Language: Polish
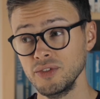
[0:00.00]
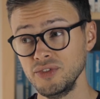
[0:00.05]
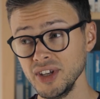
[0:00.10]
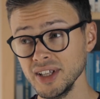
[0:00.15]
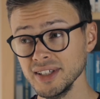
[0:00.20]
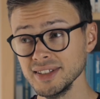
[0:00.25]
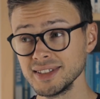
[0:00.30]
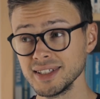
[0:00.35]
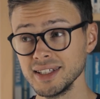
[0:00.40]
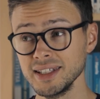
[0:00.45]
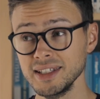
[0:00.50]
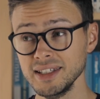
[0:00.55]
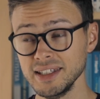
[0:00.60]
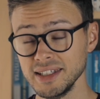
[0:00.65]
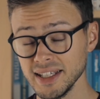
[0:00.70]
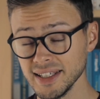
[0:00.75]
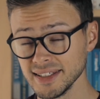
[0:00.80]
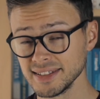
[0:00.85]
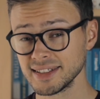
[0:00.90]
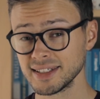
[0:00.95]
Więc
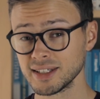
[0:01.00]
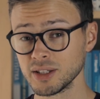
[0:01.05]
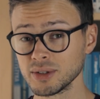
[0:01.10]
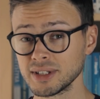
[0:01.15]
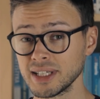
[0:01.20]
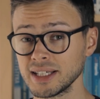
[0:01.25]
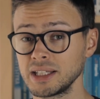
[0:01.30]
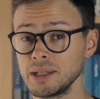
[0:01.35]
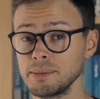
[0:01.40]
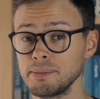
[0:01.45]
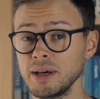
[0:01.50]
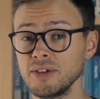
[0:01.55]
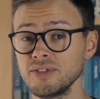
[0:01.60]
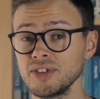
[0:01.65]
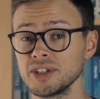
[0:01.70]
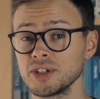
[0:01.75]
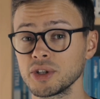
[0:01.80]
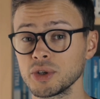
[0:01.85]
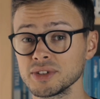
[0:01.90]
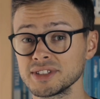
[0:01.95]
jest to taki
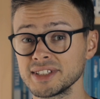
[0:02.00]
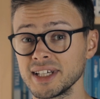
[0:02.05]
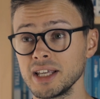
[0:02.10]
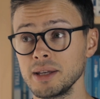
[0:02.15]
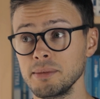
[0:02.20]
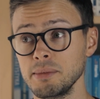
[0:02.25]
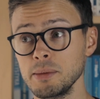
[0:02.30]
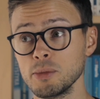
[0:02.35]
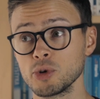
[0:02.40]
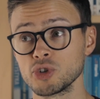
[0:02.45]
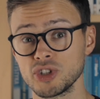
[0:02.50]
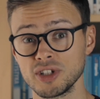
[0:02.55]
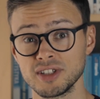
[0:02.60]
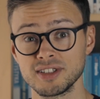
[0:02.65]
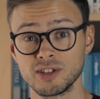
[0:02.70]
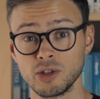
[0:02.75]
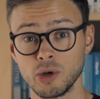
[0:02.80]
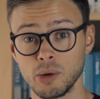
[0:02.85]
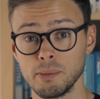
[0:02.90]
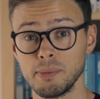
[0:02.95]
pewien rodzaj, mimo że
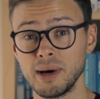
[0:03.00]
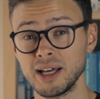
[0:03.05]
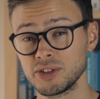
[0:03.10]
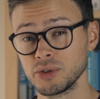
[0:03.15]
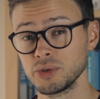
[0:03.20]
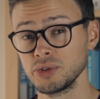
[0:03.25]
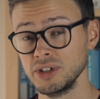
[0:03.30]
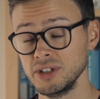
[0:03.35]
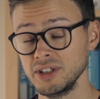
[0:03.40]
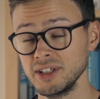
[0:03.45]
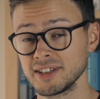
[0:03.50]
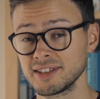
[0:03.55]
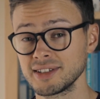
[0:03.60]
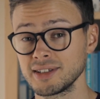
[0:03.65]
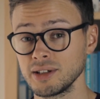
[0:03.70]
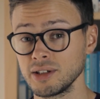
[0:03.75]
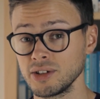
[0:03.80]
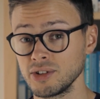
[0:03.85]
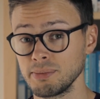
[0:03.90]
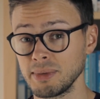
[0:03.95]
jest to baton i
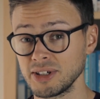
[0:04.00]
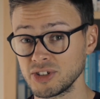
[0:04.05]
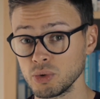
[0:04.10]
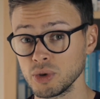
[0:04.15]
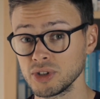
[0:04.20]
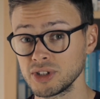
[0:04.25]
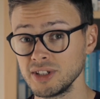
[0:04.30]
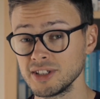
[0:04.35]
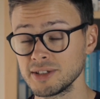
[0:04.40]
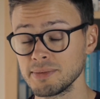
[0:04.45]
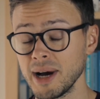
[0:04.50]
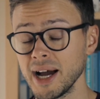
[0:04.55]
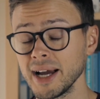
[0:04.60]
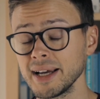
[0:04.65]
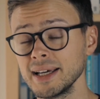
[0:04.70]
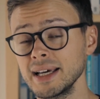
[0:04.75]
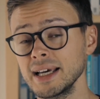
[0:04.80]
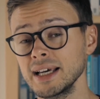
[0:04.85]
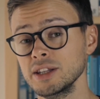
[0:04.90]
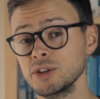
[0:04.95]
jest, y, ma słodki
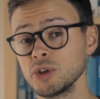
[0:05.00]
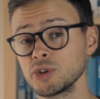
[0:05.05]
smak,